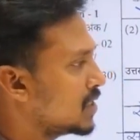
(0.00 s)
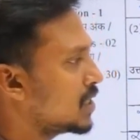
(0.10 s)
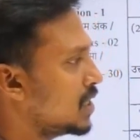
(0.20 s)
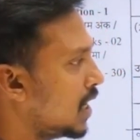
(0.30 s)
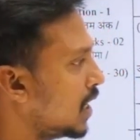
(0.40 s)

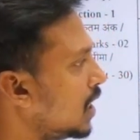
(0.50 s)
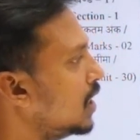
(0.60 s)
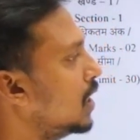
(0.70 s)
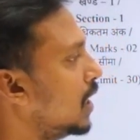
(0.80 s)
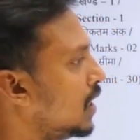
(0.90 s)
किया है
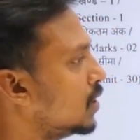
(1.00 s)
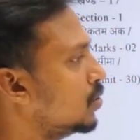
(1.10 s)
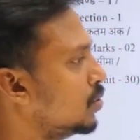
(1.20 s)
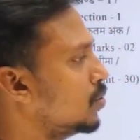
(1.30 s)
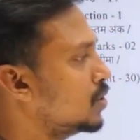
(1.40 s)
है ना
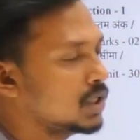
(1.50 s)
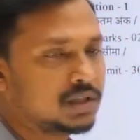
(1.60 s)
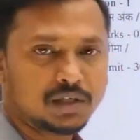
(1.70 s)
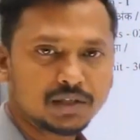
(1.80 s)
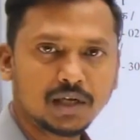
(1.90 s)
तो कुछ हद
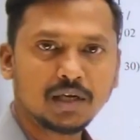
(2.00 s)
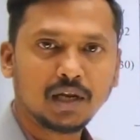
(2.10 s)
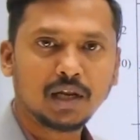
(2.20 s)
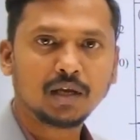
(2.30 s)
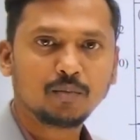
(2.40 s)
तक सही है
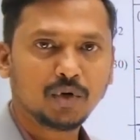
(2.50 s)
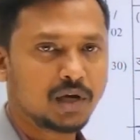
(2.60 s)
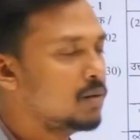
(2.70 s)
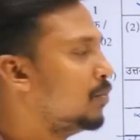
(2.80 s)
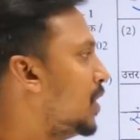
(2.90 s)
लेकिन पूरा
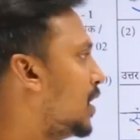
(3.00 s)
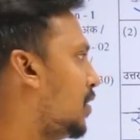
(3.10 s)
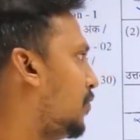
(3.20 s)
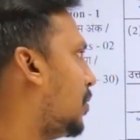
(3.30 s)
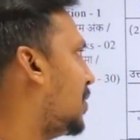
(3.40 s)
कंप्लीट
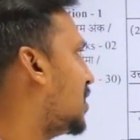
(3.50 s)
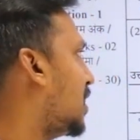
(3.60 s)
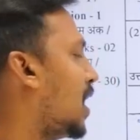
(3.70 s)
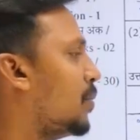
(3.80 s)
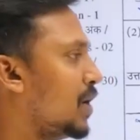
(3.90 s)

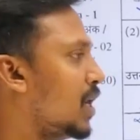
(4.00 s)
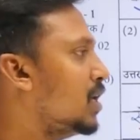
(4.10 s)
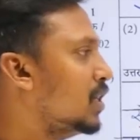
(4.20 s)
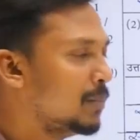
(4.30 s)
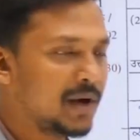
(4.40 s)
इंफॉर्मेशन यहाँ पे
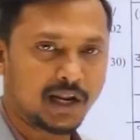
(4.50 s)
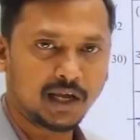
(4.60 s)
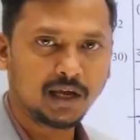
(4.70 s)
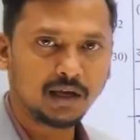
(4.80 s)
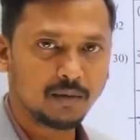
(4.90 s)
नहीं दे पा रहे
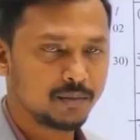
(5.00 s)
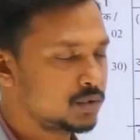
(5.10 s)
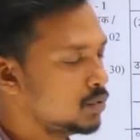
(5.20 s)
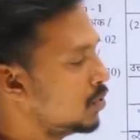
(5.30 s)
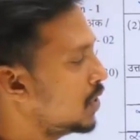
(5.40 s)
हैं
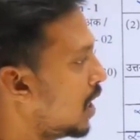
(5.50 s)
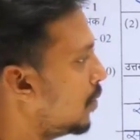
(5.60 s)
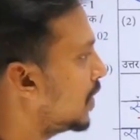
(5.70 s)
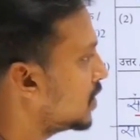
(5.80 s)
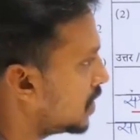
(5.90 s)
तो यहाँ
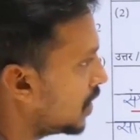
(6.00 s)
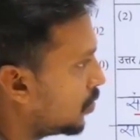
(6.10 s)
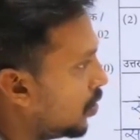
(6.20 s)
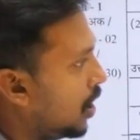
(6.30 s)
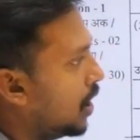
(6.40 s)
पर इसलिए
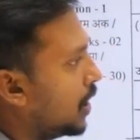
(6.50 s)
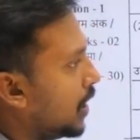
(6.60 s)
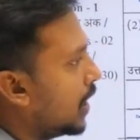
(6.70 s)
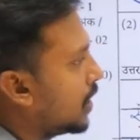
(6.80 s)
इनको एक